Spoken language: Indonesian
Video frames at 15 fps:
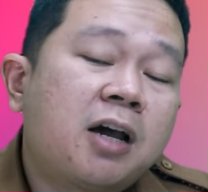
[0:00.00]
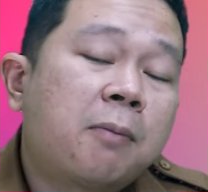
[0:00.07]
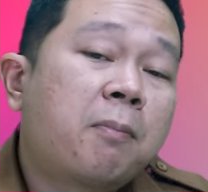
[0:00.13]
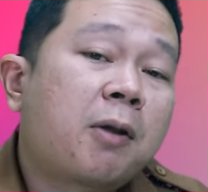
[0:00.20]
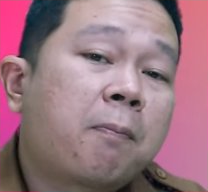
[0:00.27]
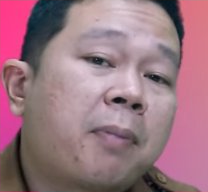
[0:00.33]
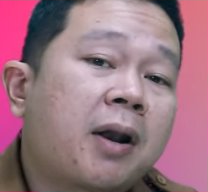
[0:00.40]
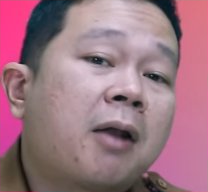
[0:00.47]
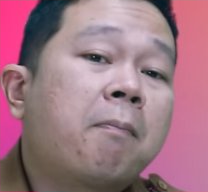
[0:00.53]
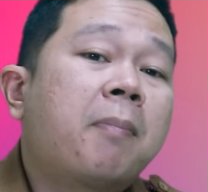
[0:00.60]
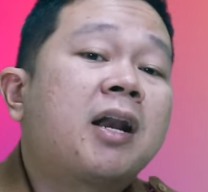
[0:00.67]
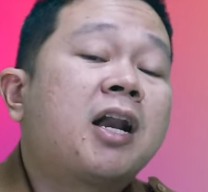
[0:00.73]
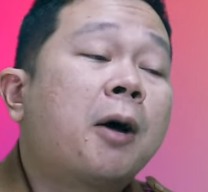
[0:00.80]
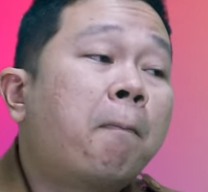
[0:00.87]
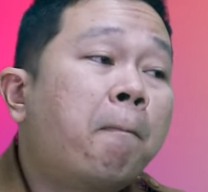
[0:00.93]
yang berperan
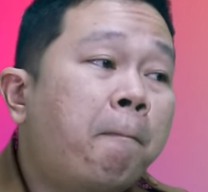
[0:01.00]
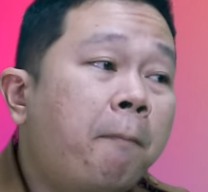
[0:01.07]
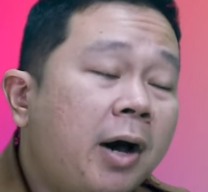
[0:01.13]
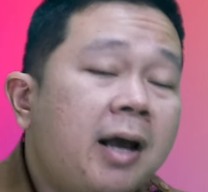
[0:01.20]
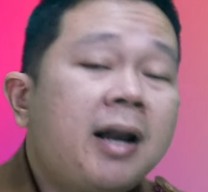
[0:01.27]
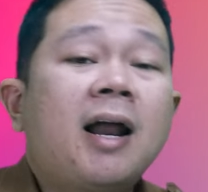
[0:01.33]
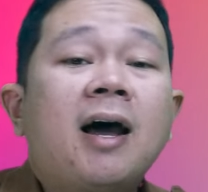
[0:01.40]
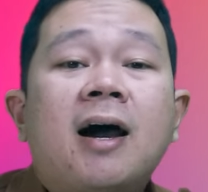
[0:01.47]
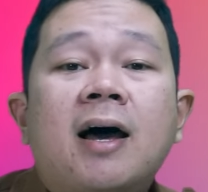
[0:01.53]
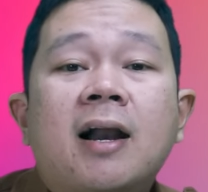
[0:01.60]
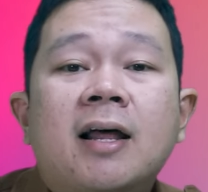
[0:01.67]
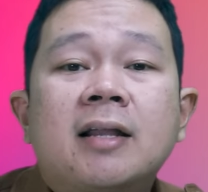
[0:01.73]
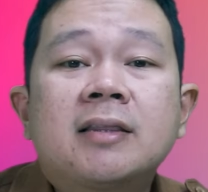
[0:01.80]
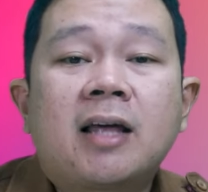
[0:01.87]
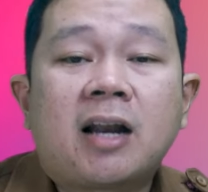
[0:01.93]
pada perakaran